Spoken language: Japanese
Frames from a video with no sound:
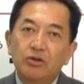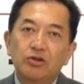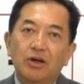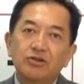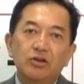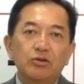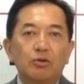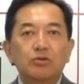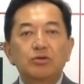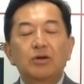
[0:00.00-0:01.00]
しかし
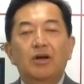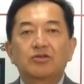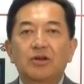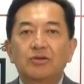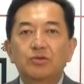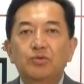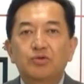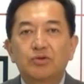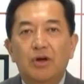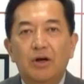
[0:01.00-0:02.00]
翌8月
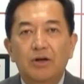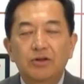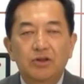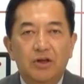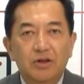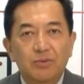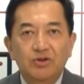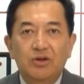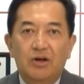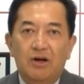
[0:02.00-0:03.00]
2日になり
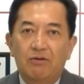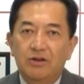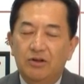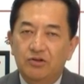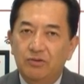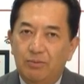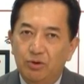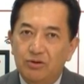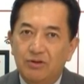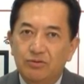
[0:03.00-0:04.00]
ましてから私は
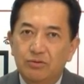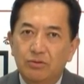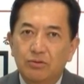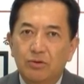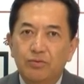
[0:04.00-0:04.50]
もしかするとこの